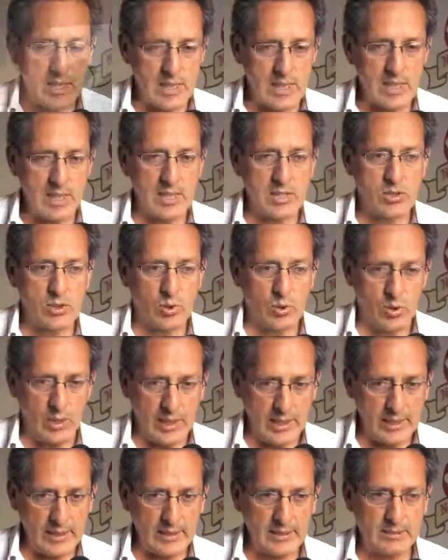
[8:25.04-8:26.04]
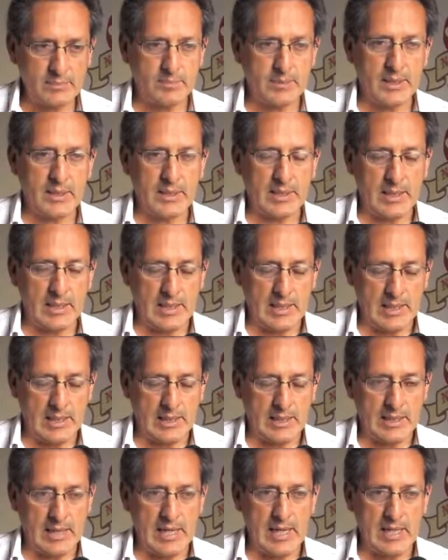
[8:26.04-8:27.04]
key escolar para que
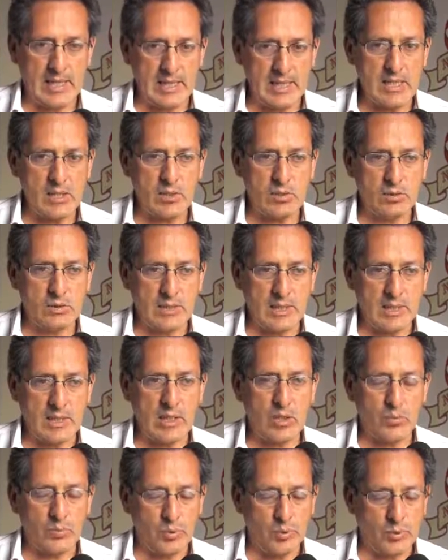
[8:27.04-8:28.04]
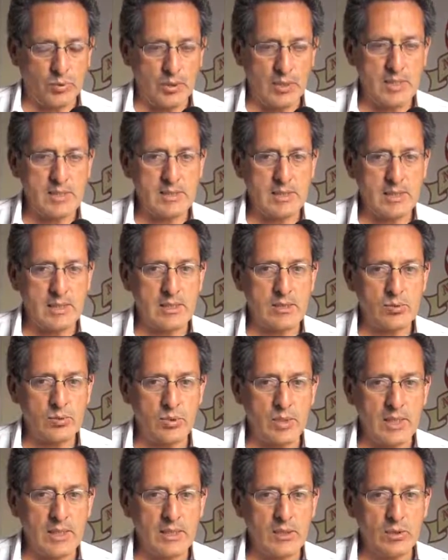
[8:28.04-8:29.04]
el niño tenga la oportunidad de seguir
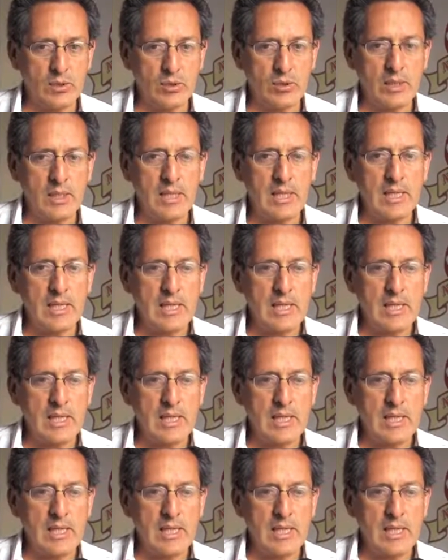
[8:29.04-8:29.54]
estudiando